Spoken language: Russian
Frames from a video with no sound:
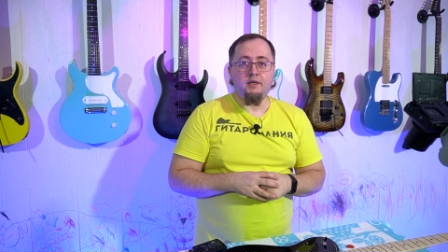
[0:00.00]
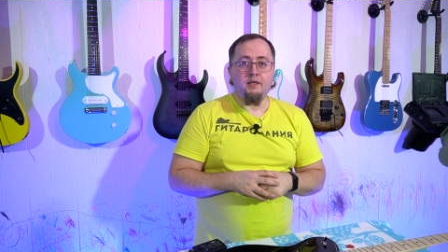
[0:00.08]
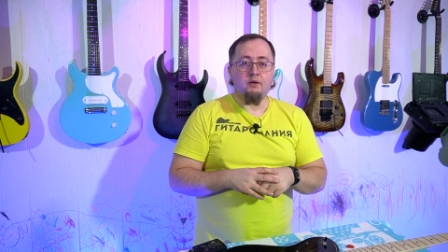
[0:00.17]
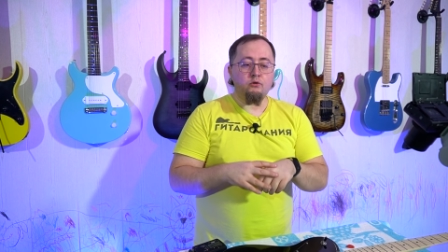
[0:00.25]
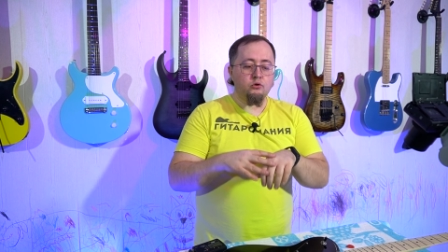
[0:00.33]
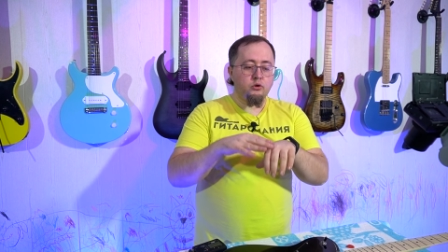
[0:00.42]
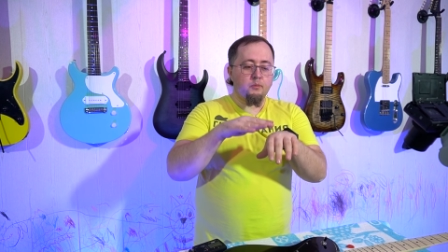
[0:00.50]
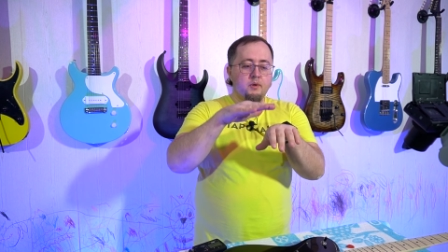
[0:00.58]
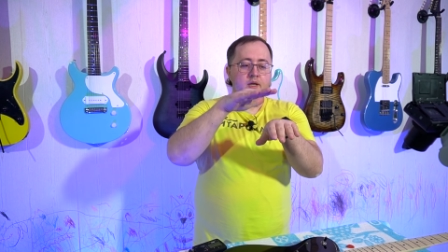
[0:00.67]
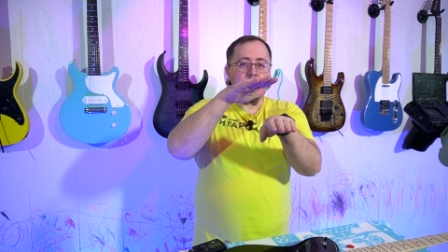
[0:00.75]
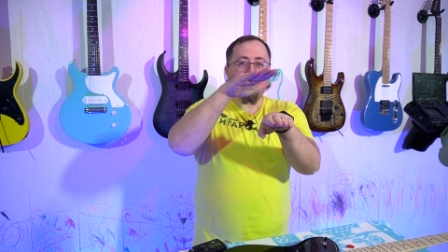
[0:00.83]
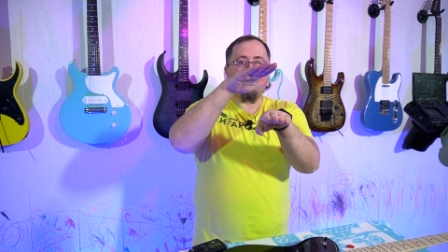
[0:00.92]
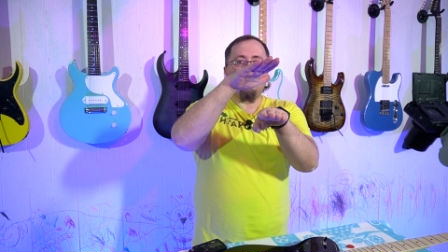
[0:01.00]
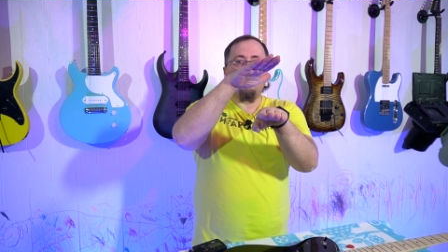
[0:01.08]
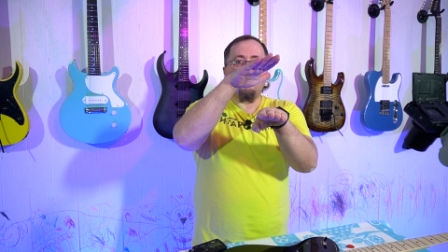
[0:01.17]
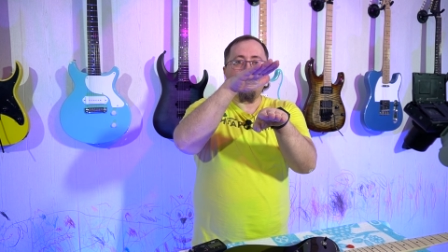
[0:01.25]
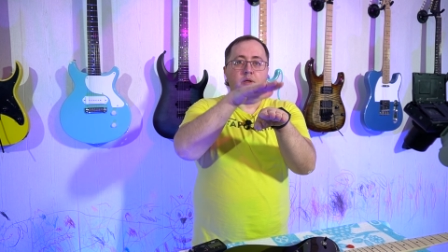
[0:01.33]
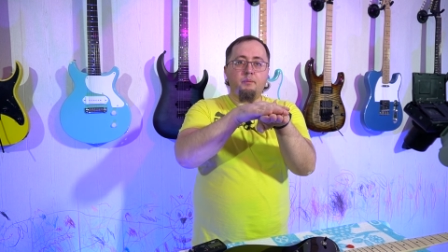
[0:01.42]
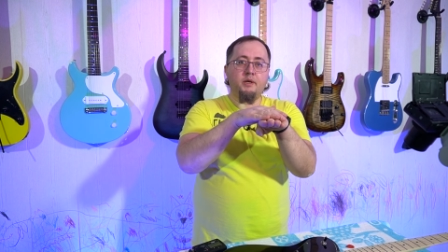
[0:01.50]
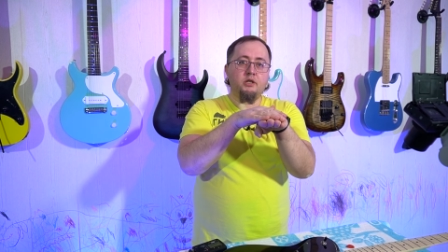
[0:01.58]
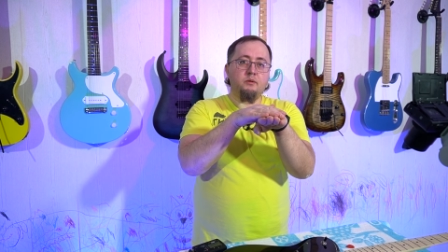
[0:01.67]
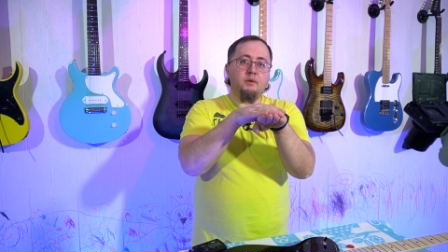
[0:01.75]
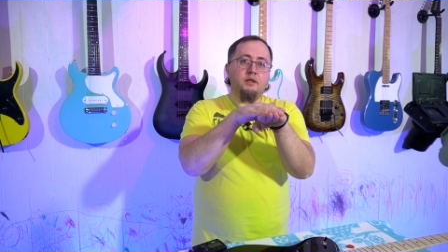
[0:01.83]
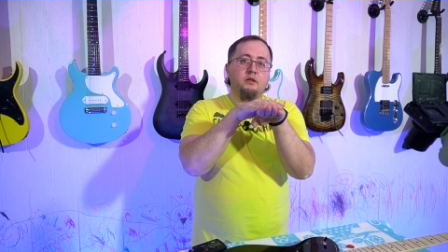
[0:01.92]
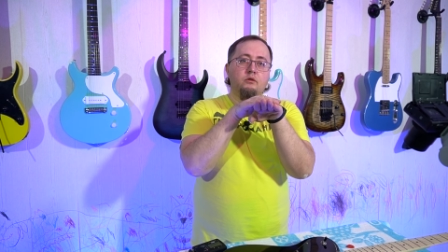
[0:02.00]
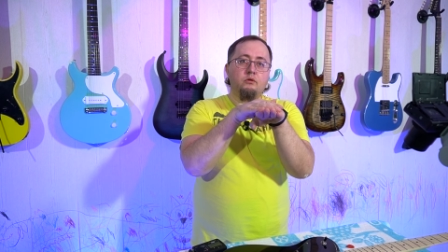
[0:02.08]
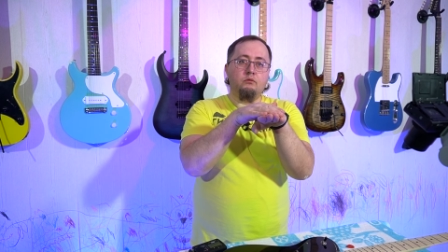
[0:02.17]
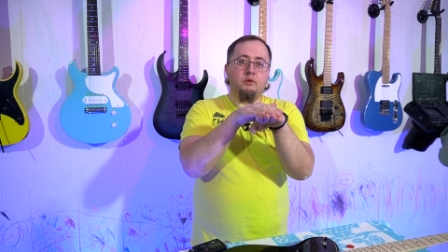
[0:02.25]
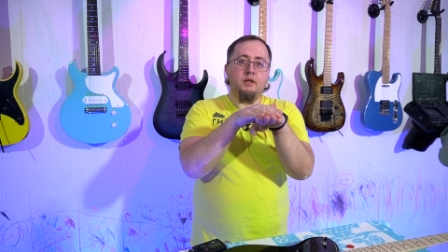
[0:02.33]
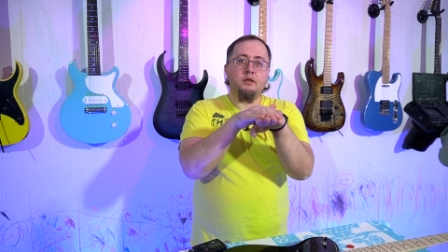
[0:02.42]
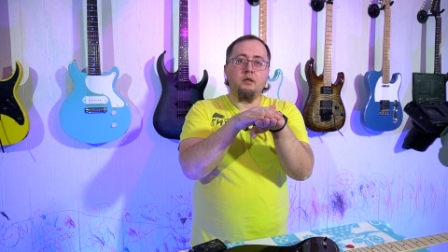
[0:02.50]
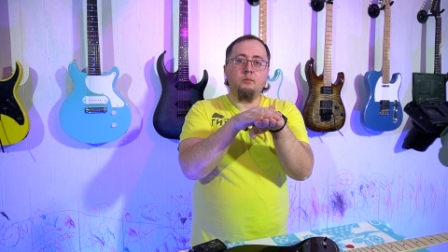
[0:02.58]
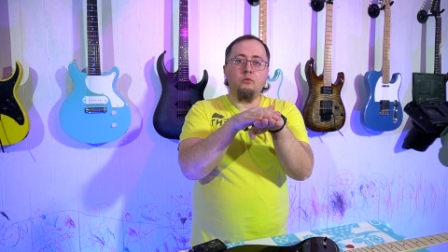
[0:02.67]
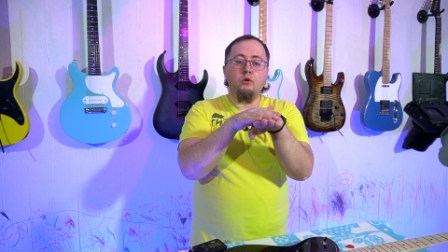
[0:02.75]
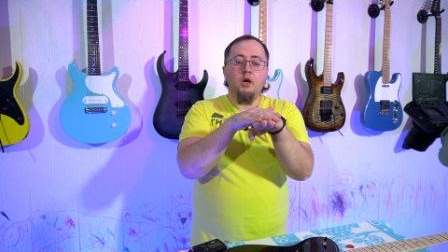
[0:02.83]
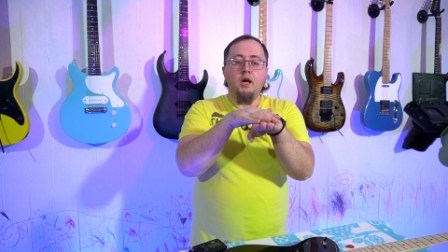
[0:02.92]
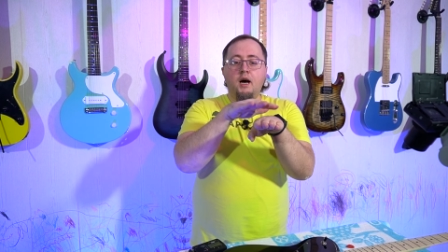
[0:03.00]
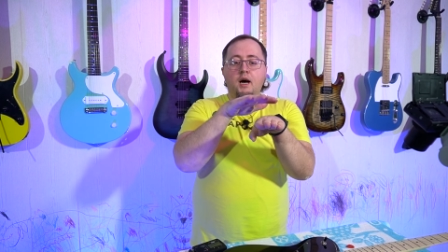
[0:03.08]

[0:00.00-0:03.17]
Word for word: для того, чтобы когда вы будете прижимать струну к этому,